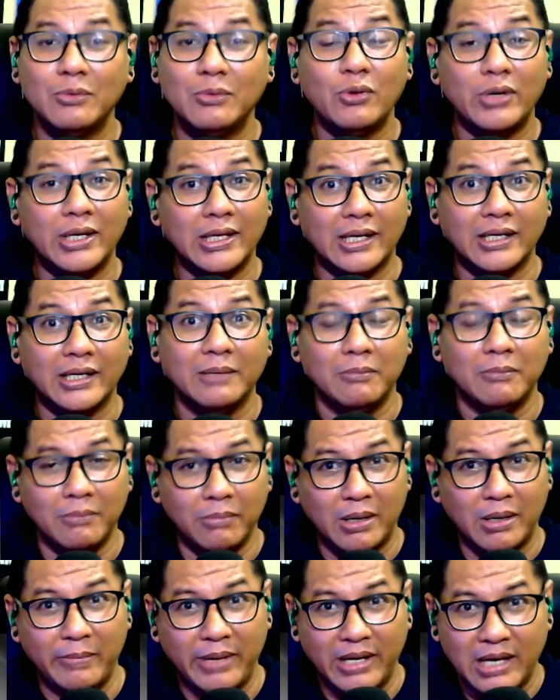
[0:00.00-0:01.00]
mungkin ada yang
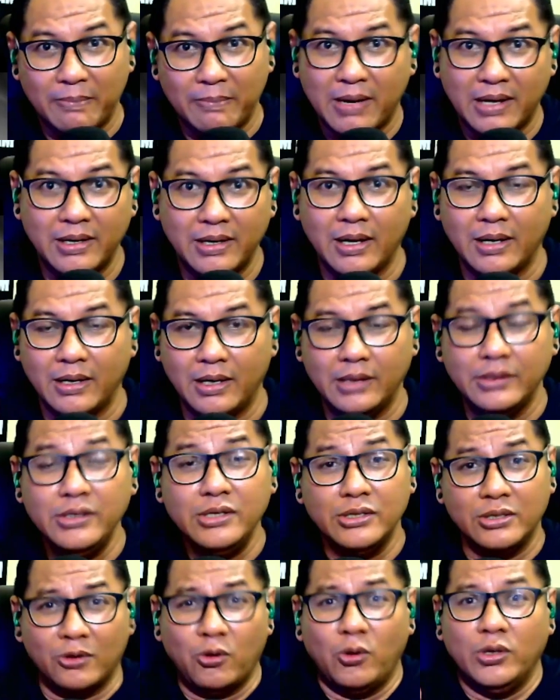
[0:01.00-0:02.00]
berbeda pandangan
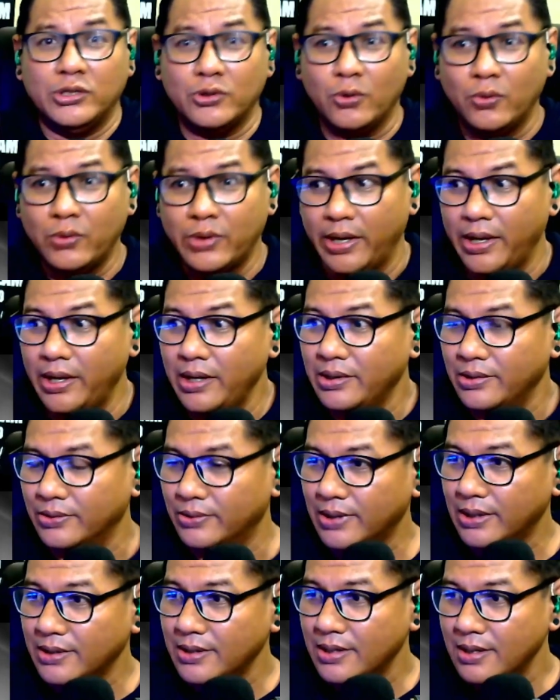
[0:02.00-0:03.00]
sih kok is okay
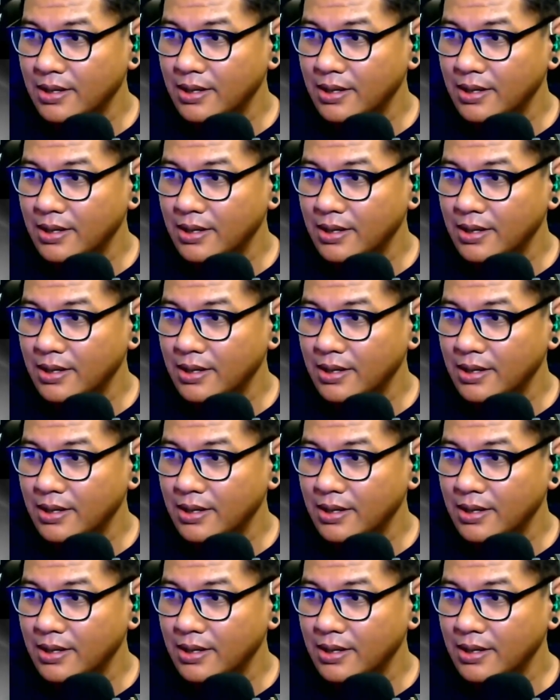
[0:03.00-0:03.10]
gitu kan